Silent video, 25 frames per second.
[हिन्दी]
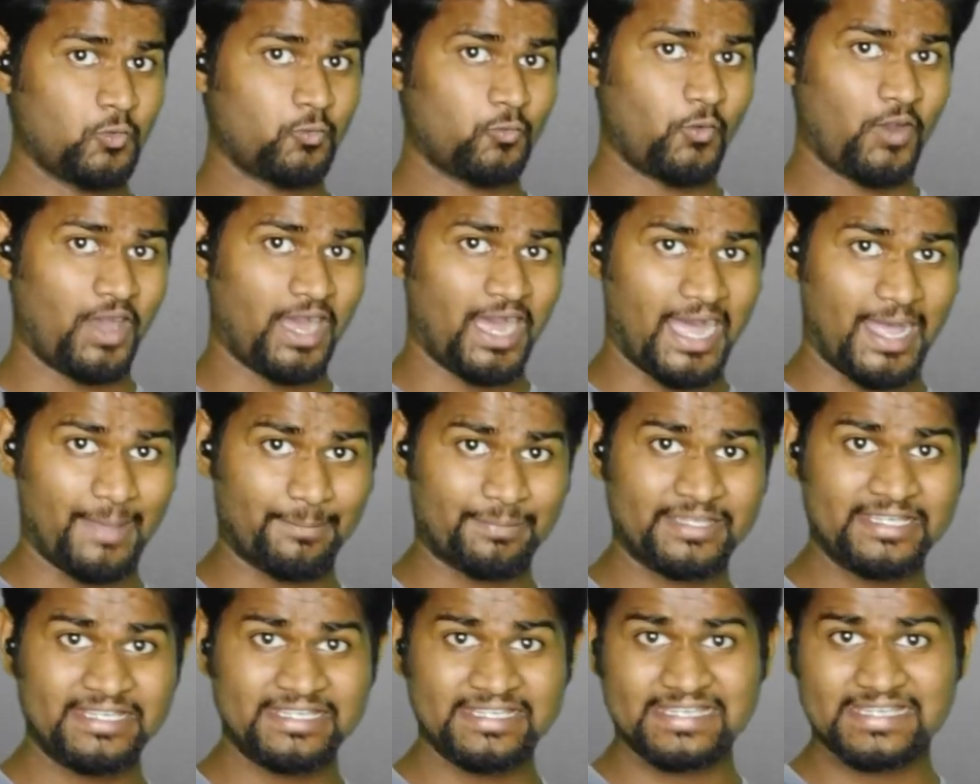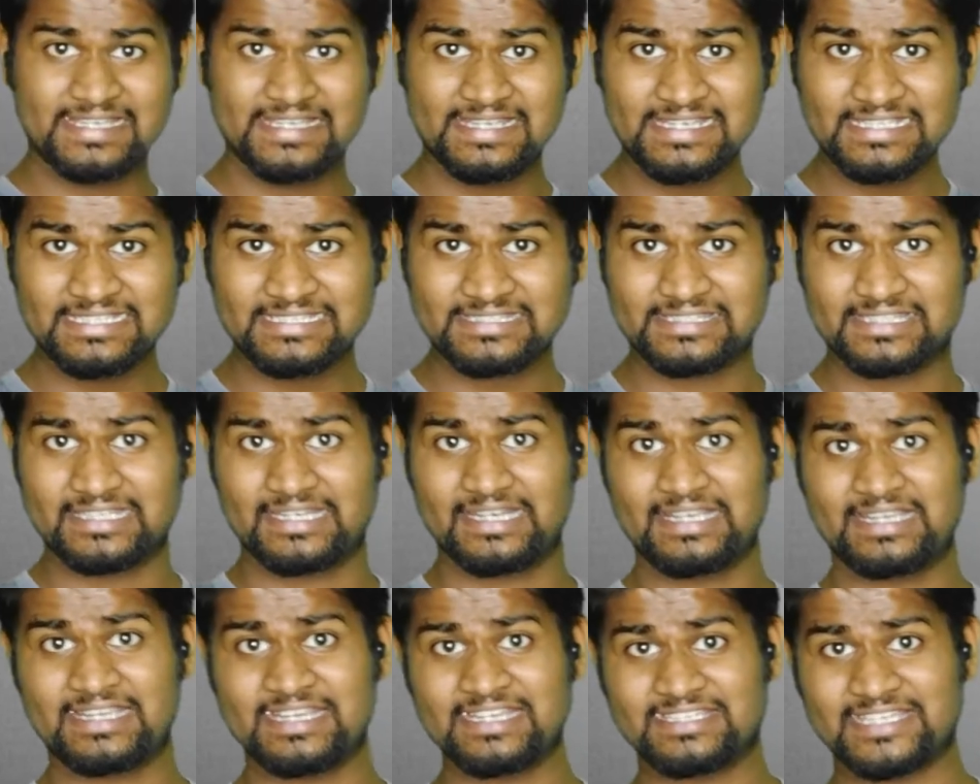वो आपकी इस
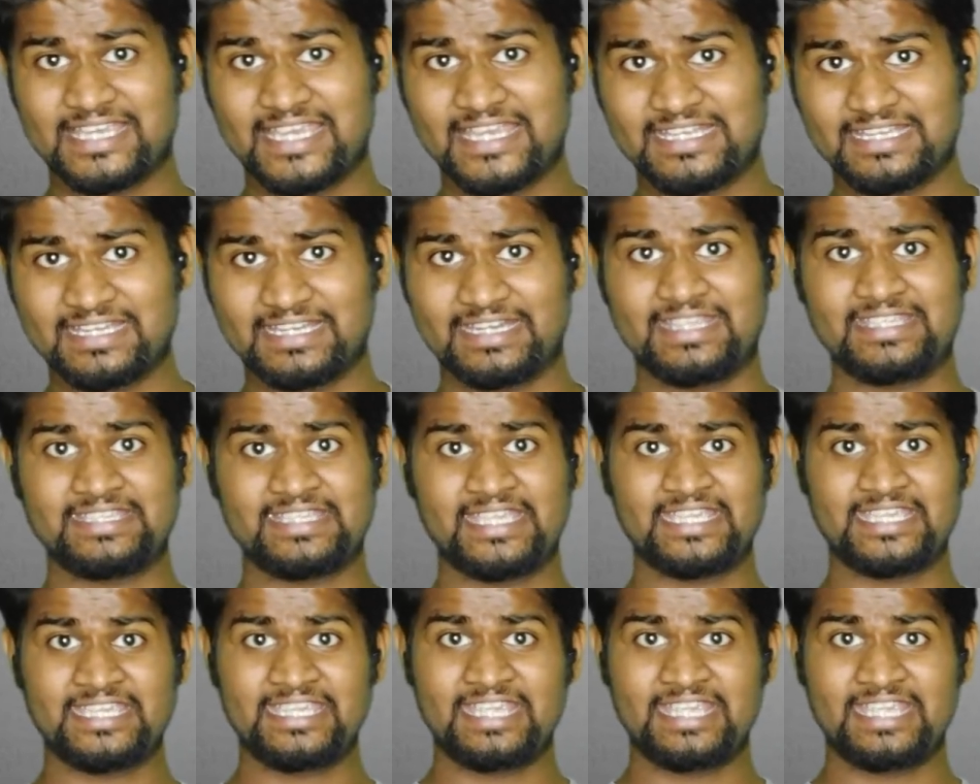तरह खिंचाई करेंगे